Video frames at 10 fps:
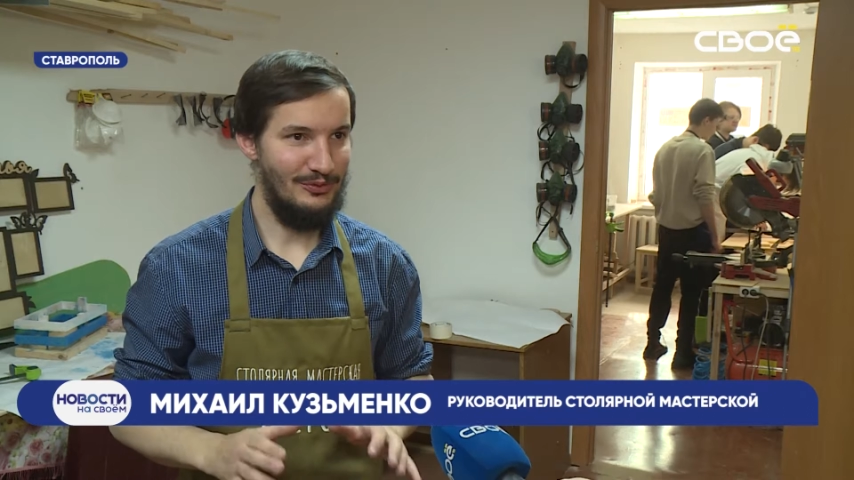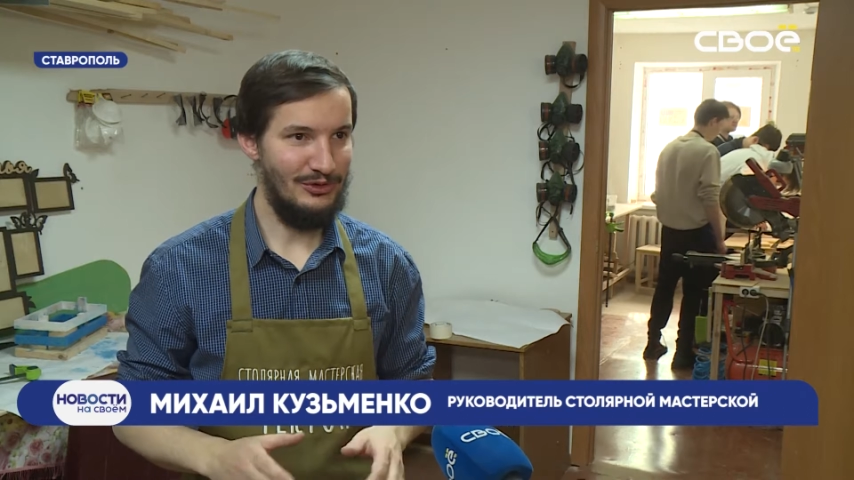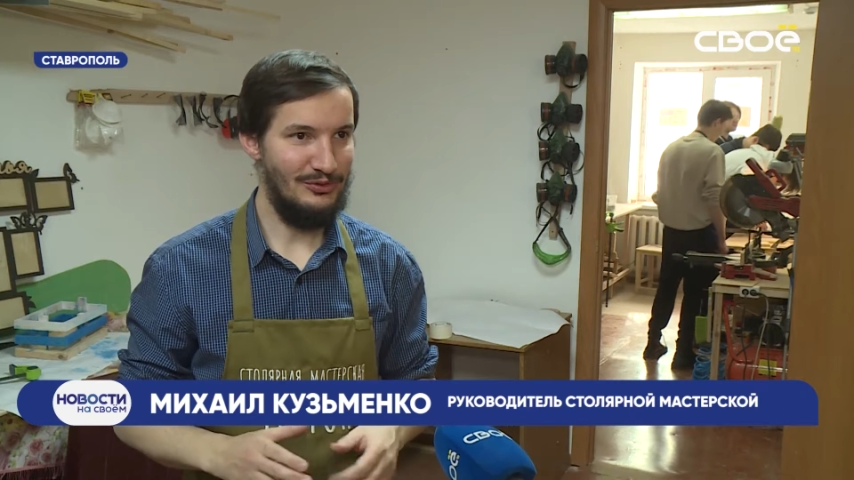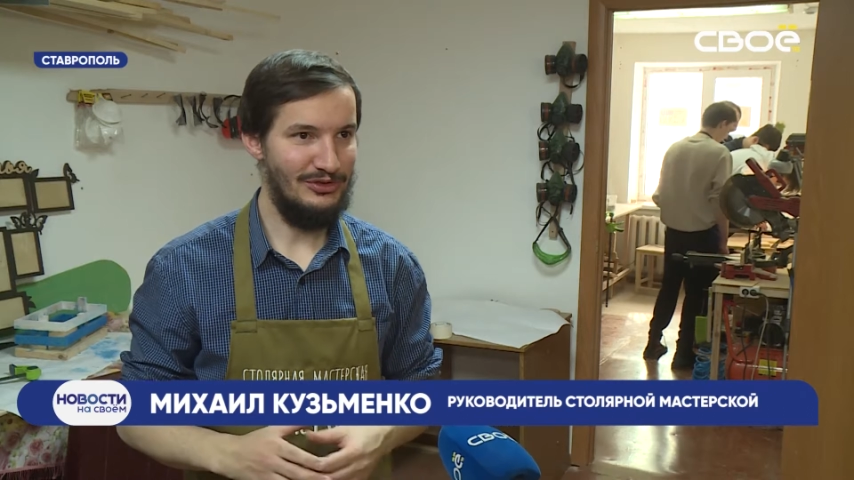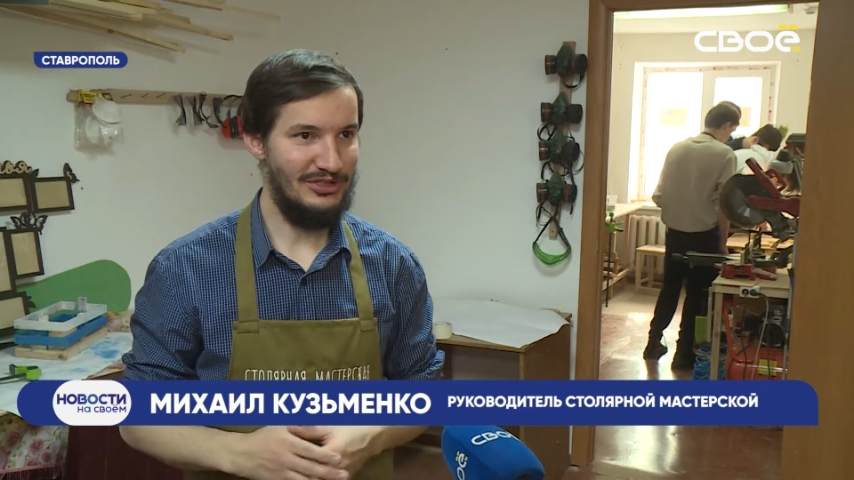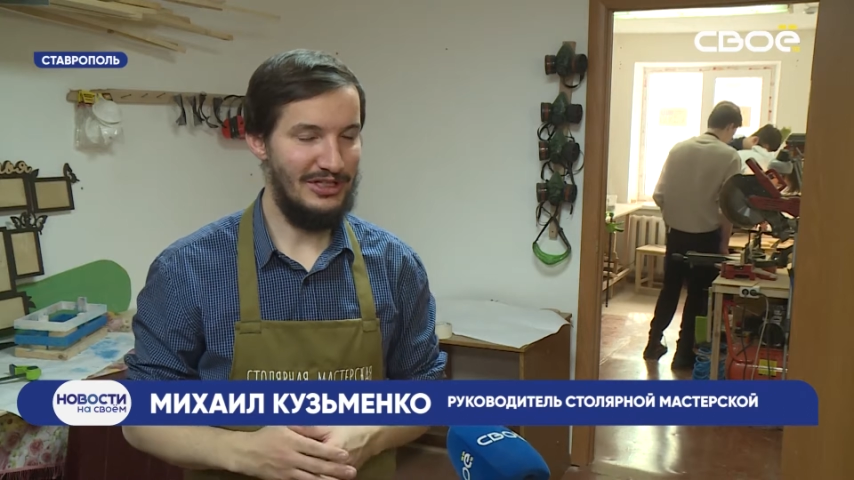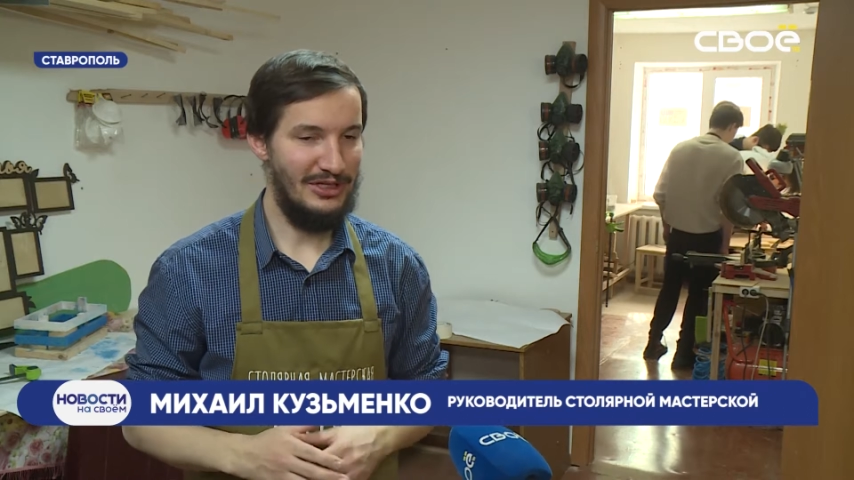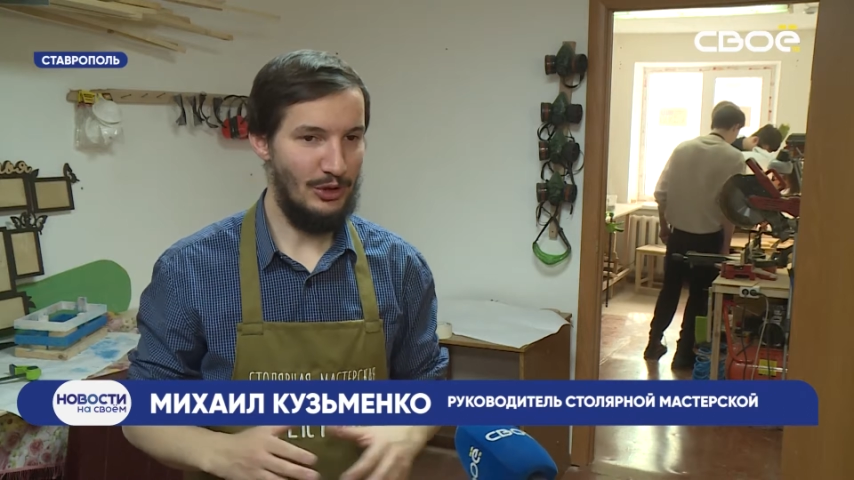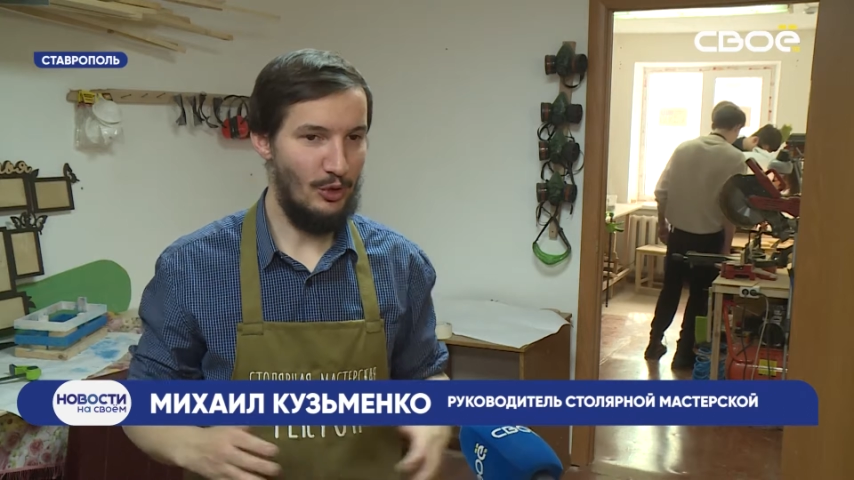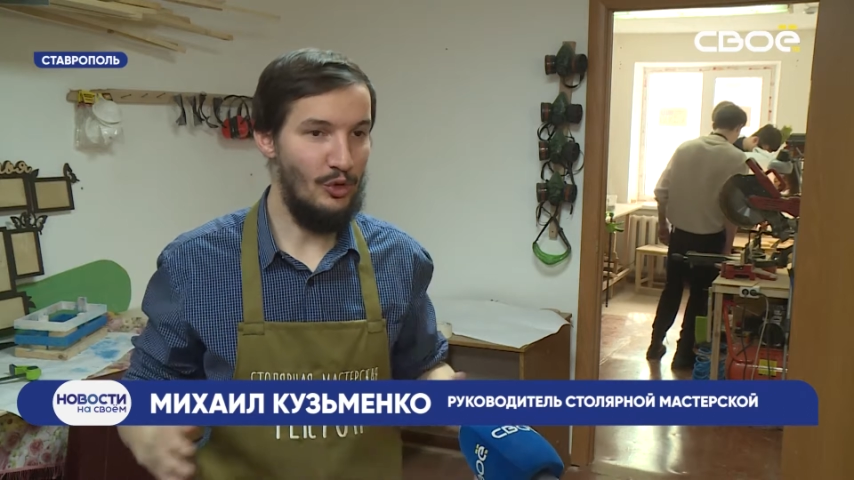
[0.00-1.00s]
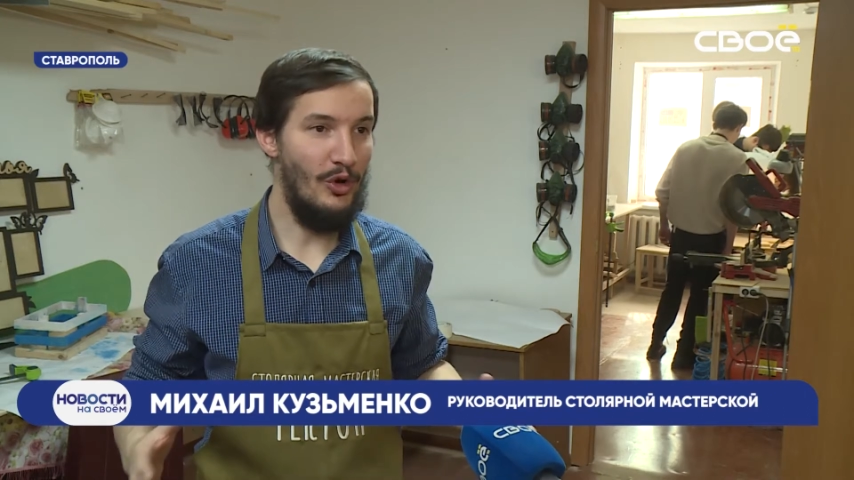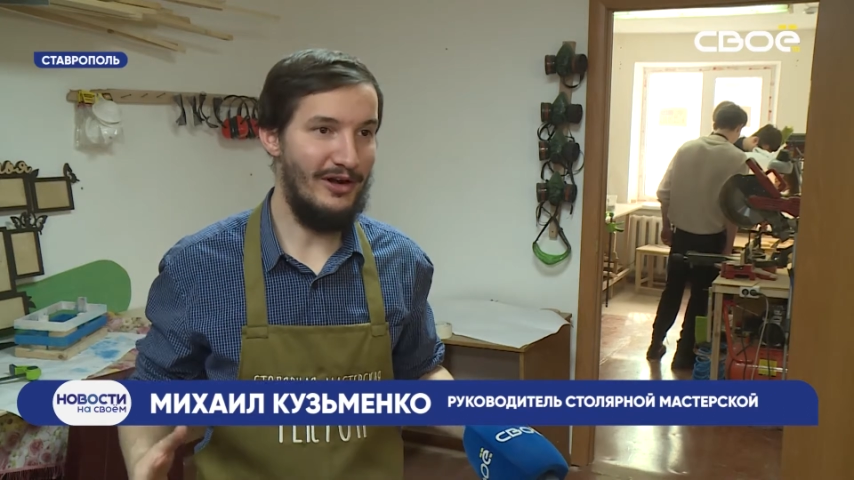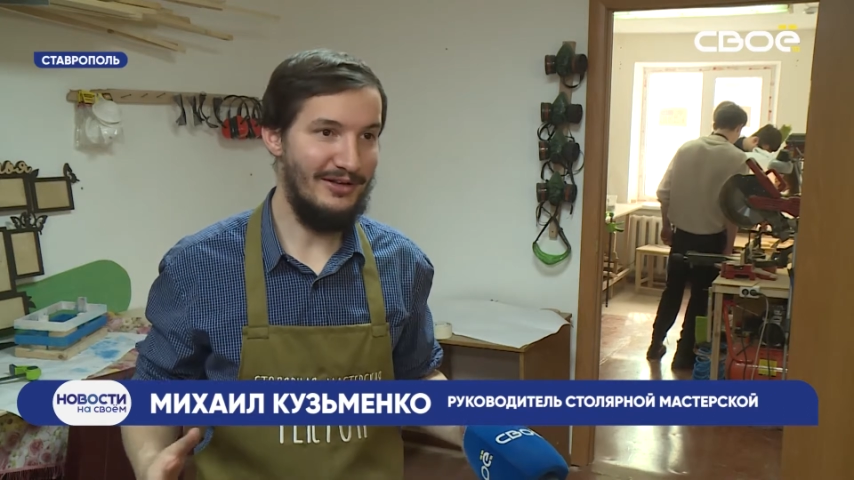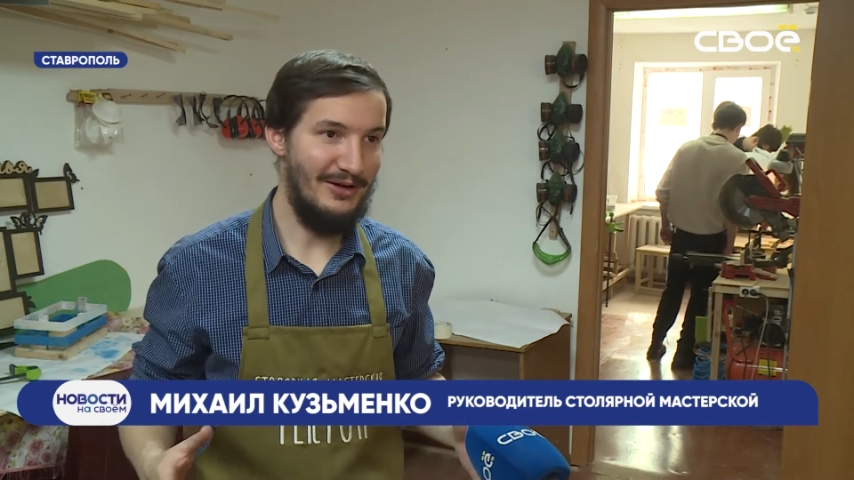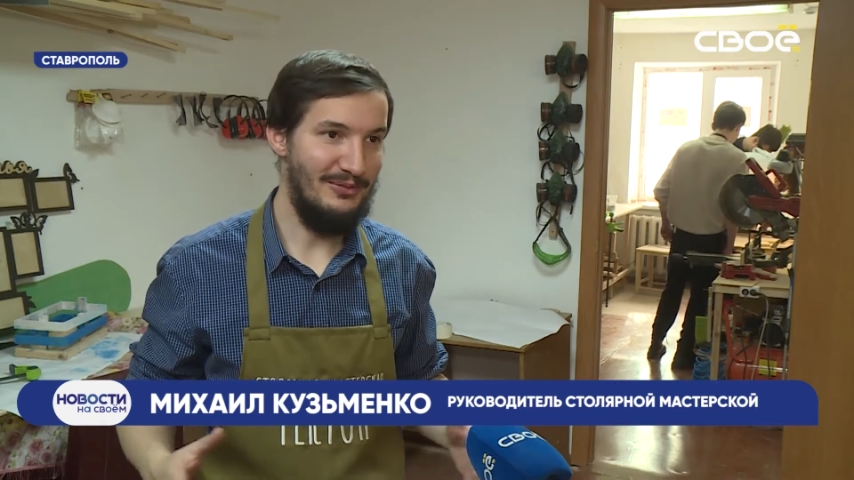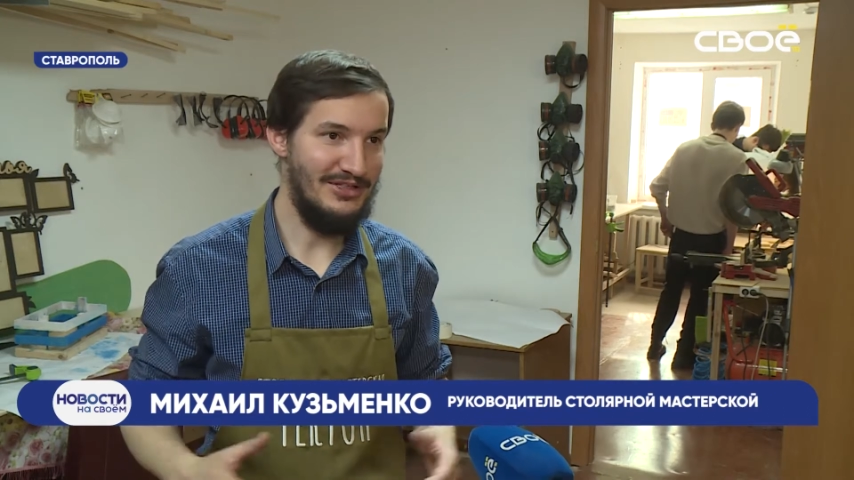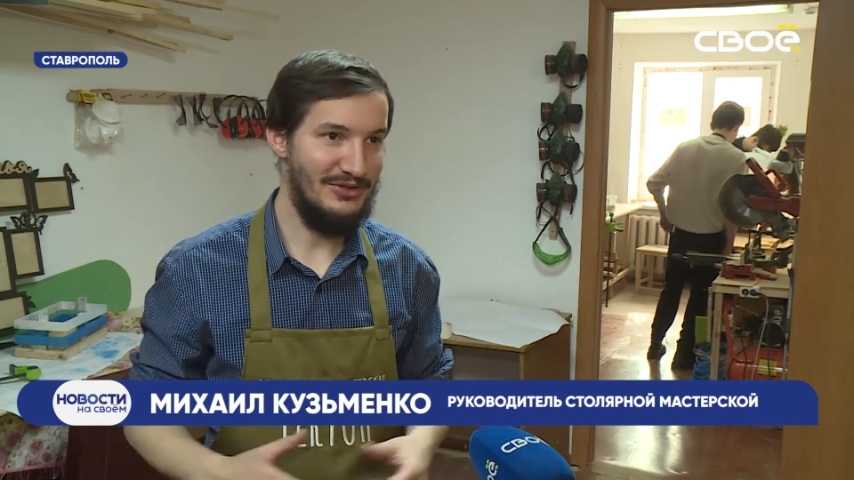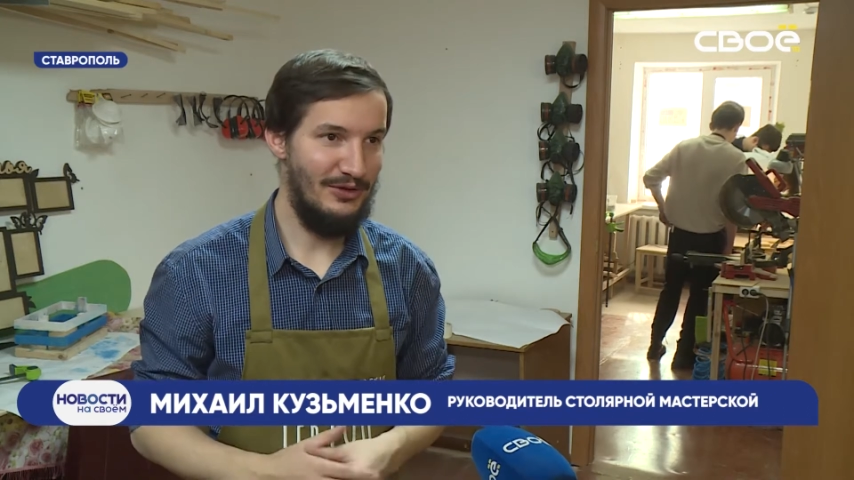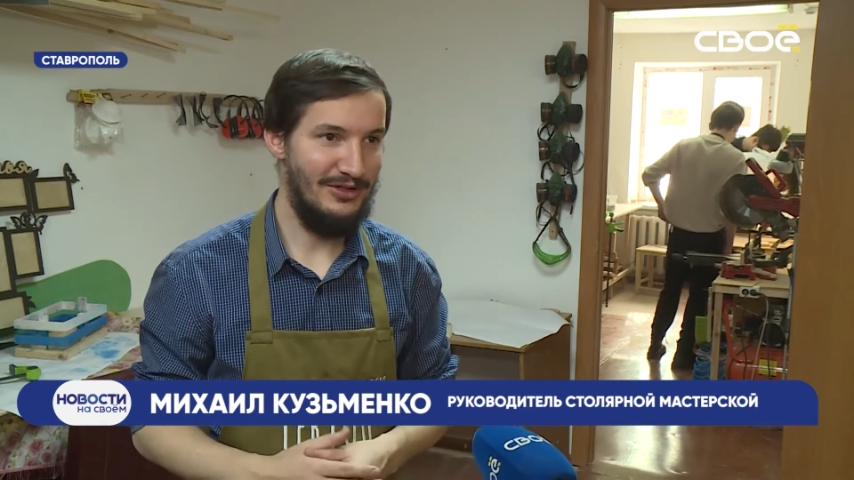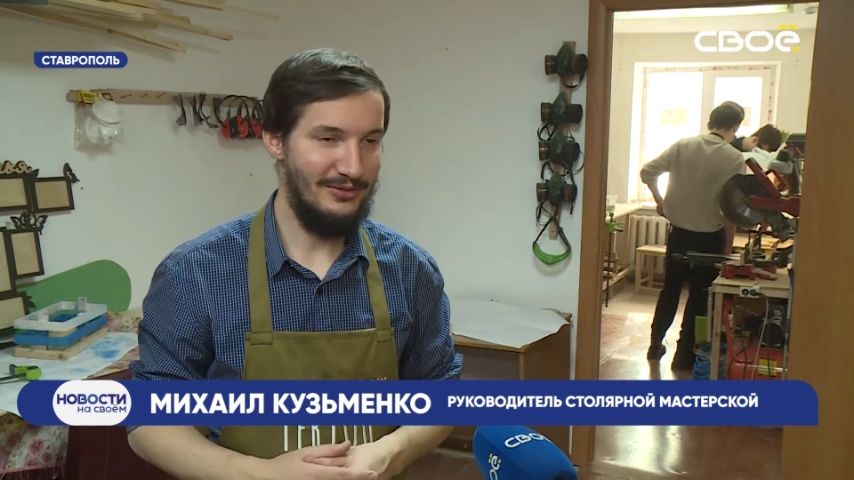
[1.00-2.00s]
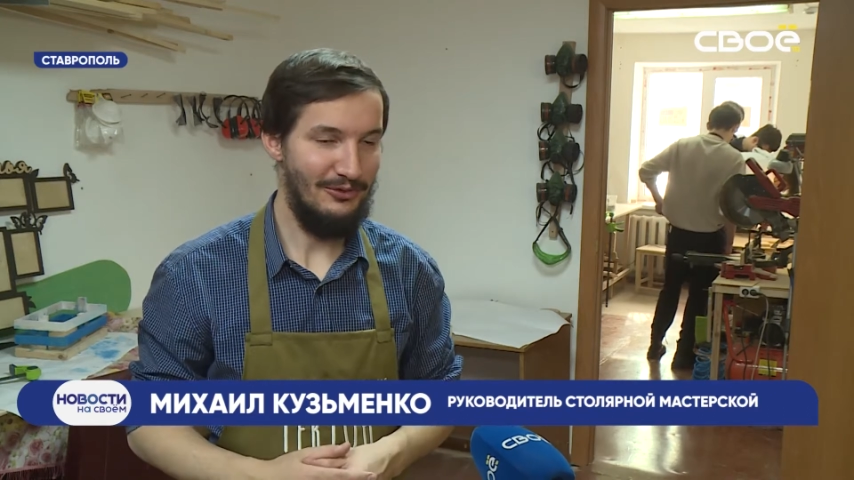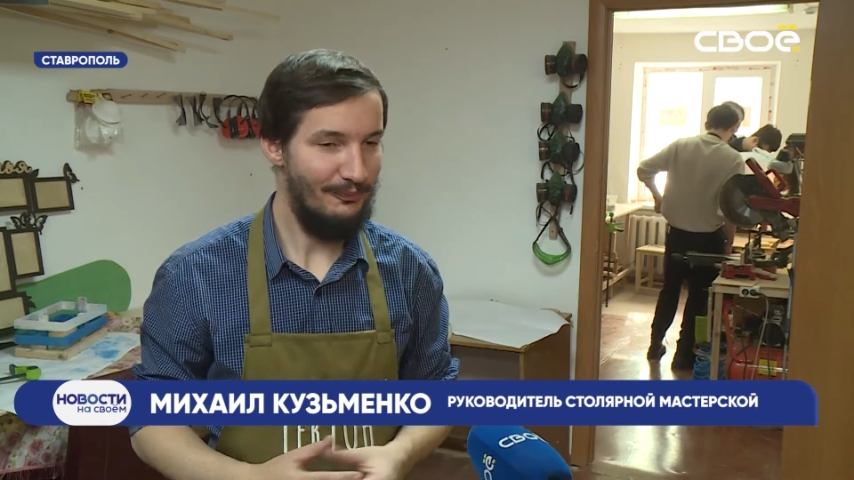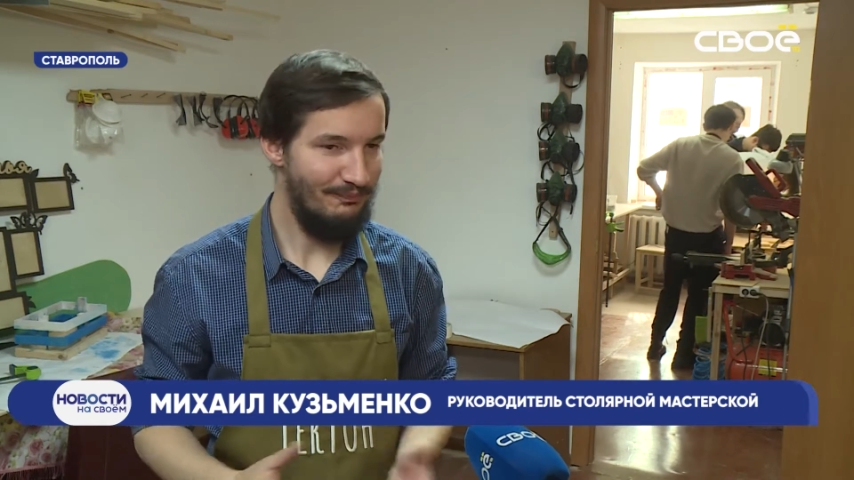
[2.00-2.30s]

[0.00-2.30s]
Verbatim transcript: может быть, с каких-то кулуарных мест, поэтому